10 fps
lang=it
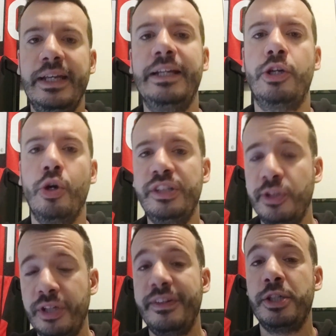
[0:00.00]
Il gol
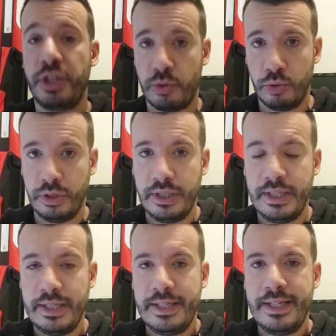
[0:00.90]
di Olivier Giroud
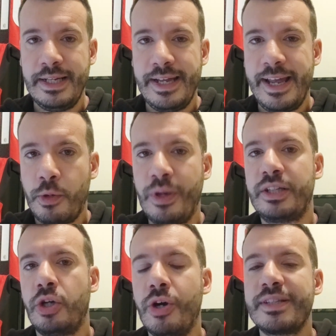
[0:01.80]
è
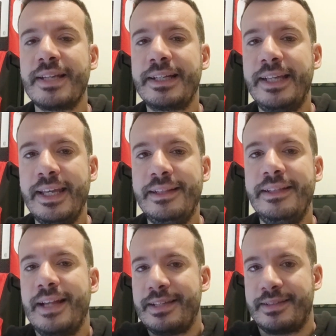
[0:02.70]
qualcosa che
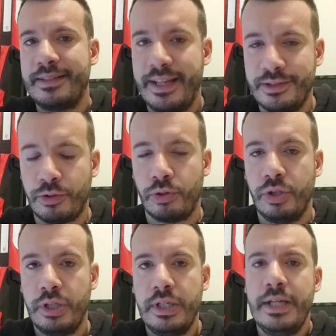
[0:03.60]
ti resta
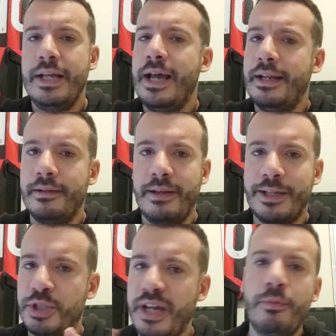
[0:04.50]
dentro,
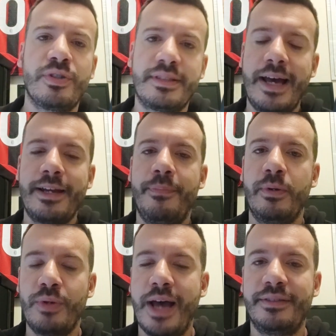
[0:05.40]
lasciamo stare
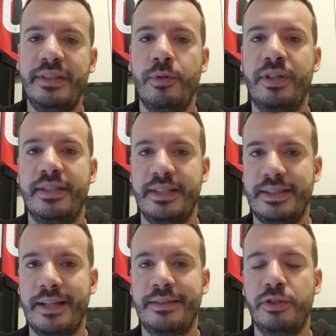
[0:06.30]
per un attimo che si
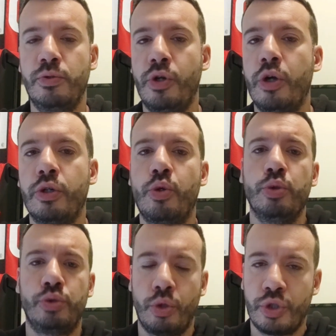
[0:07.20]
tratta di un gol
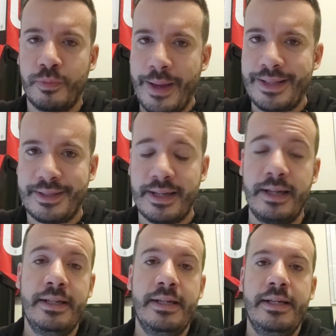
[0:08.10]
contro lo Spezia